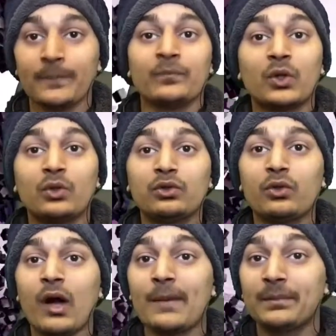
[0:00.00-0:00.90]
तो उसको
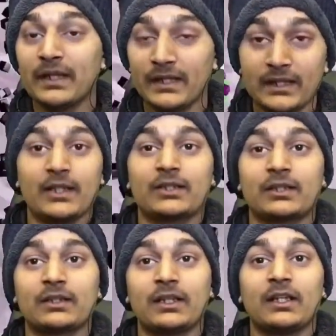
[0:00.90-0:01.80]
आप नहीं देख
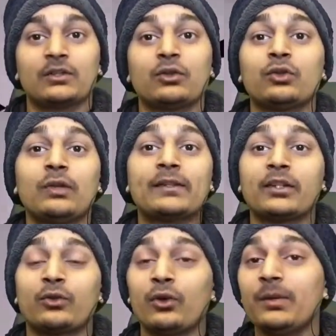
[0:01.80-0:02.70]
सकते हैं तो दोस्तों ऐसी
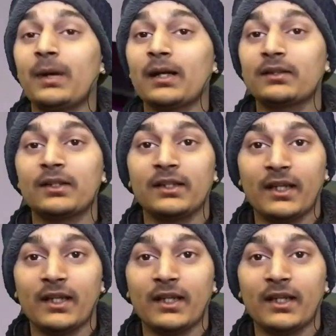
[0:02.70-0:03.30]
कोई बात नहीं